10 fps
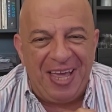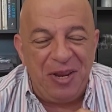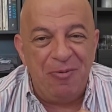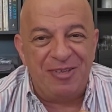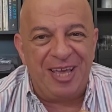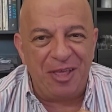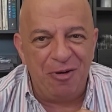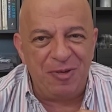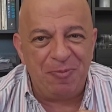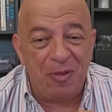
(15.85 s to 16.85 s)
aniversario
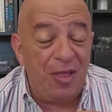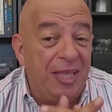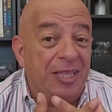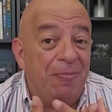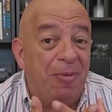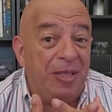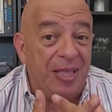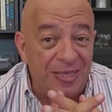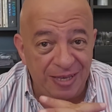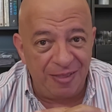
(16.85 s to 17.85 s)
es, pero de la
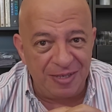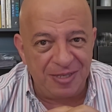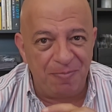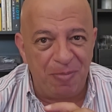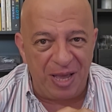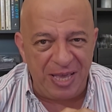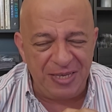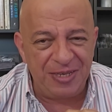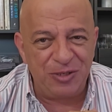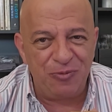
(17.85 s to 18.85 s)
independencia de este
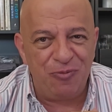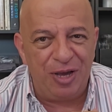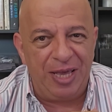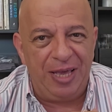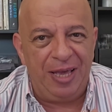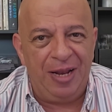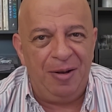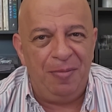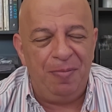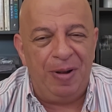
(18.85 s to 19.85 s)
país. Eso
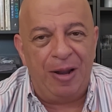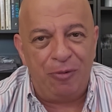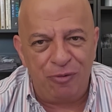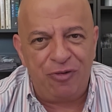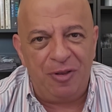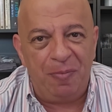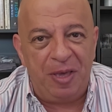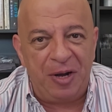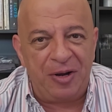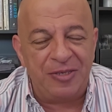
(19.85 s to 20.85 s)
fue la noche del
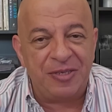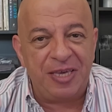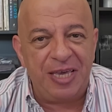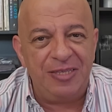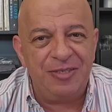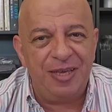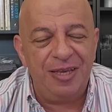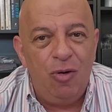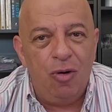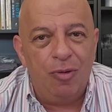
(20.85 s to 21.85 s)
viernes
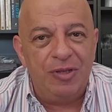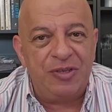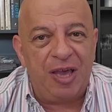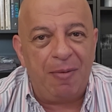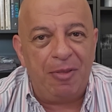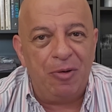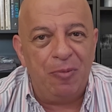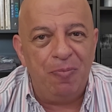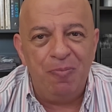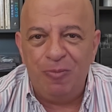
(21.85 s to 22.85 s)
15. Luego el
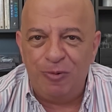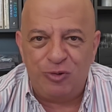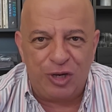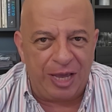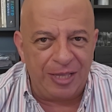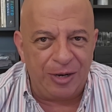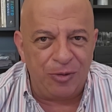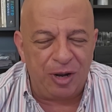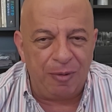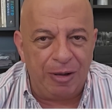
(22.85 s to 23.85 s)
sábado mucha gente no
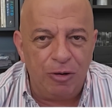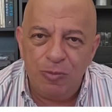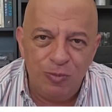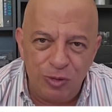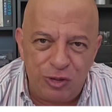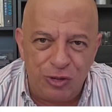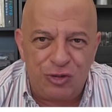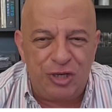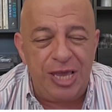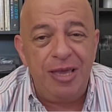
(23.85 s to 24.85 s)
trabajó, muchos
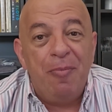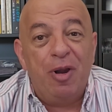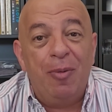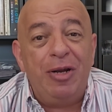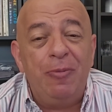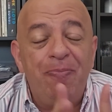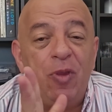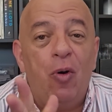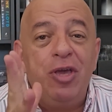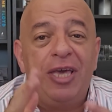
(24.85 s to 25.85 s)
sí. Pero bueno,
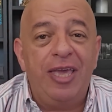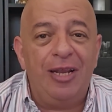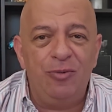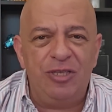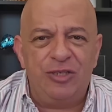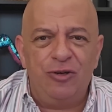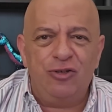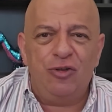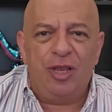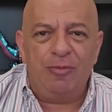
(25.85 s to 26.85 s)
Hoy que ya el lunes
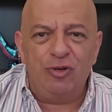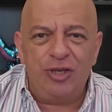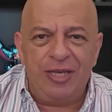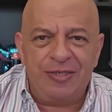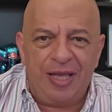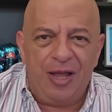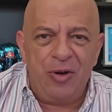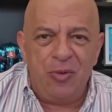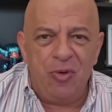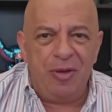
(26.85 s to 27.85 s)
18 tenemos esta
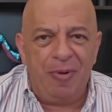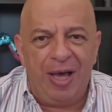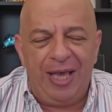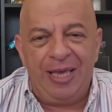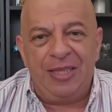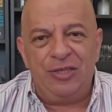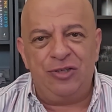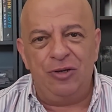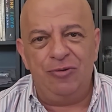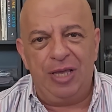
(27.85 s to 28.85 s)
nueva
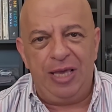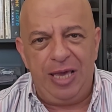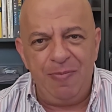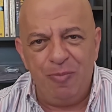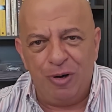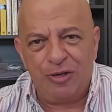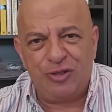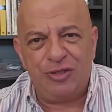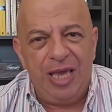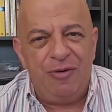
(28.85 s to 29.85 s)
edición de
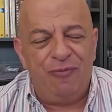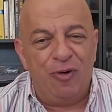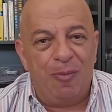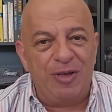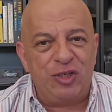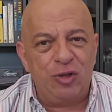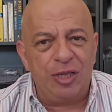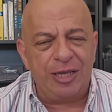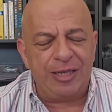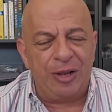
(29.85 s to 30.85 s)
Inbox,
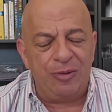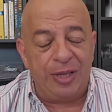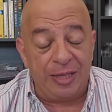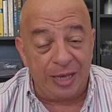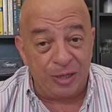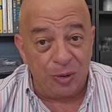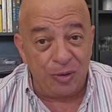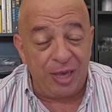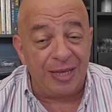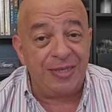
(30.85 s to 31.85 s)
información de, de,
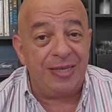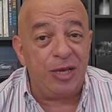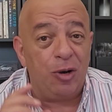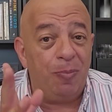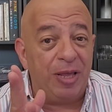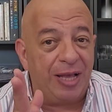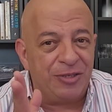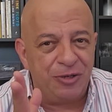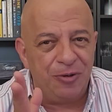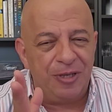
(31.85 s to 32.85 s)
tecnología sin
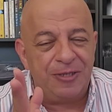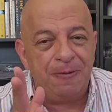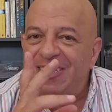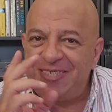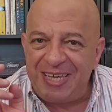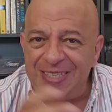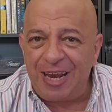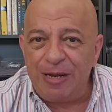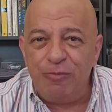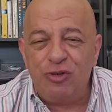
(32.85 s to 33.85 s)
complicaciones, sin
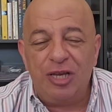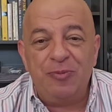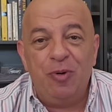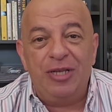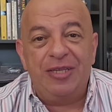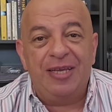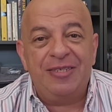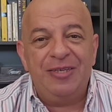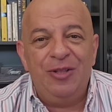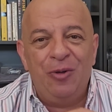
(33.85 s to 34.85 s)
darle muchas
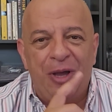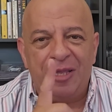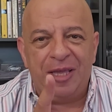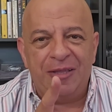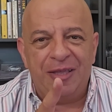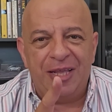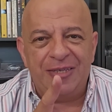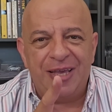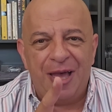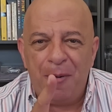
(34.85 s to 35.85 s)
vueltas, lo que te
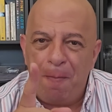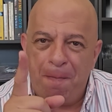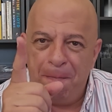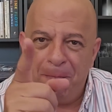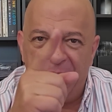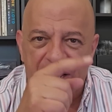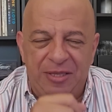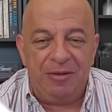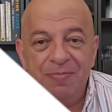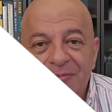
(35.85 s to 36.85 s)
interesa para ti.